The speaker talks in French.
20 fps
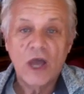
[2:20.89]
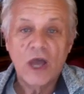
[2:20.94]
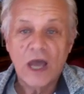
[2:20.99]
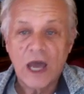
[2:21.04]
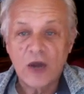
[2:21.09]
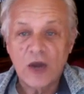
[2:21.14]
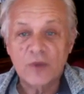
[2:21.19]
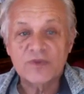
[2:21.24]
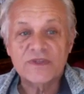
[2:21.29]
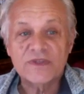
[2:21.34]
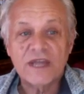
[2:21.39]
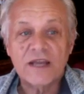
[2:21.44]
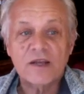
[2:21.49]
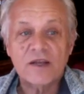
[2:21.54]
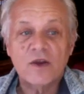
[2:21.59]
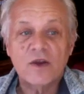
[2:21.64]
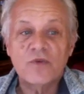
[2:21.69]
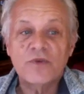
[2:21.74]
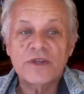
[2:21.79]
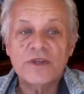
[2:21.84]
à
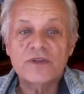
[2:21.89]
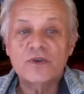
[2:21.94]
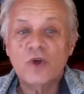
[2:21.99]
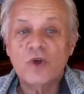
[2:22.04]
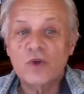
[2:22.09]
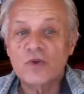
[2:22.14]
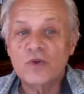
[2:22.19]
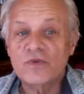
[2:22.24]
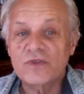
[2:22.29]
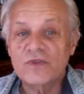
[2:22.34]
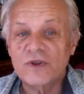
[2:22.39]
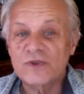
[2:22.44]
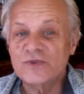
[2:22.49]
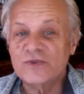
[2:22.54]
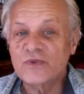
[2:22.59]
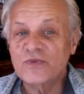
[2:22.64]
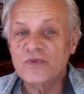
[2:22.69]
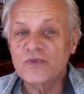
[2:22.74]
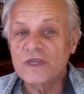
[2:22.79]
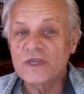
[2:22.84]
l'obstacle en fait d'ordre
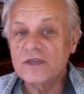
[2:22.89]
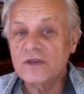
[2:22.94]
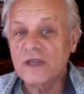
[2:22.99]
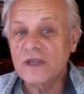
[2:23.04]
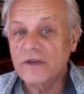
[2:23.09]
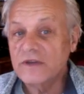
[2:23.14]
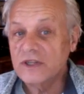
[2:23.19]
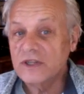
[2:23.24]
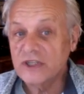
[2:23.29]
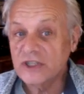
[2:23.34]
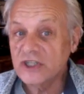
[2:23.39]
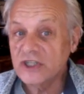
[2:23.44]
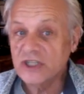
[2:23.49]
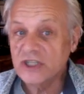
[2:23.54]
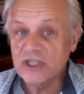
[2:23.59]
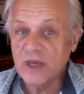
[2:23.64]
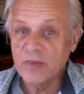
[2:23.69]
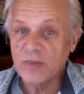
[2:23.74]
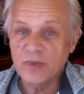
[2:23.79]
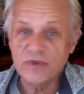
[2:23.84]
philosophique qui avait été
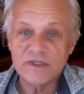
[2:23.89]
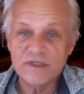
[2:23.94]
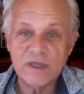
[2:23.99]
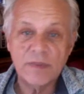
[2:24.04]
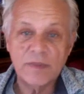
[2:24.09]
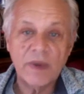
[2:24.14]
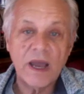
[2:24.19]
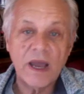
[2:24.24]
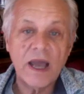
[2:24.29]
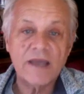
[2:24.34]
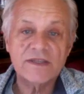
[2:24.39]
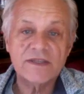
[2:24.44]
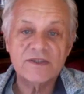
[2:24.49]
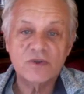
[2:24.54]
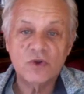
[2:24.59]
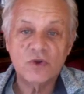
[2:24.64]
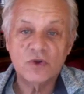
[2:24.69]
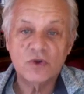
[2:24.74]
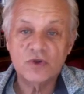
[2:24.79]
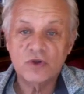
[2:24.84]
déjà posé par
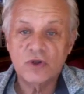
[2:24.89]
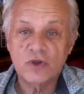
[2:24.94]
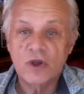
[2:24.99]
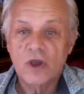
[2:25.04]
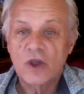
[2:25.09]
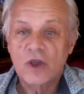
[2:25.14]
Aristote